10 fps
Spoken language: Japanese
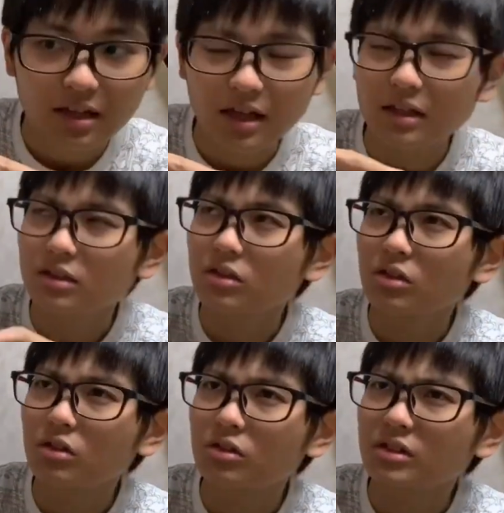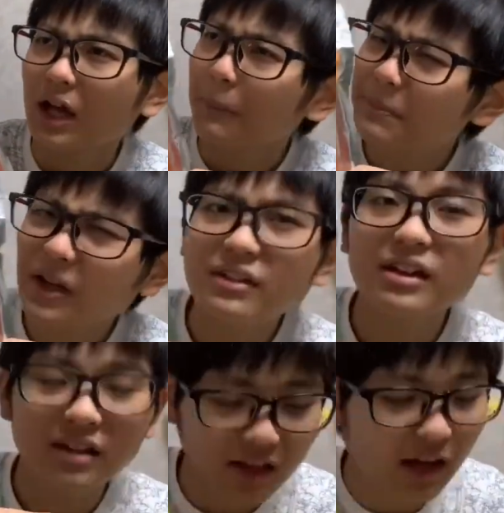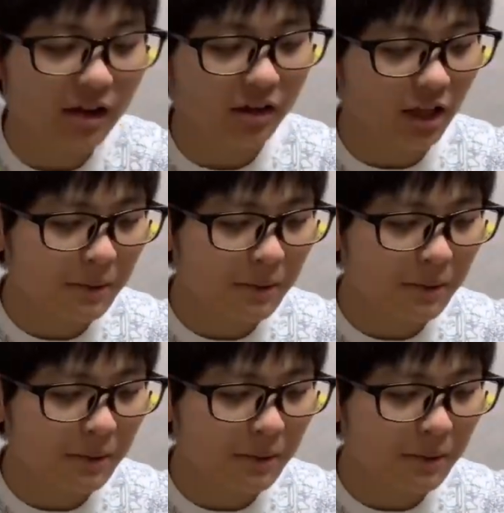えっと、800円くらいで買えるかな。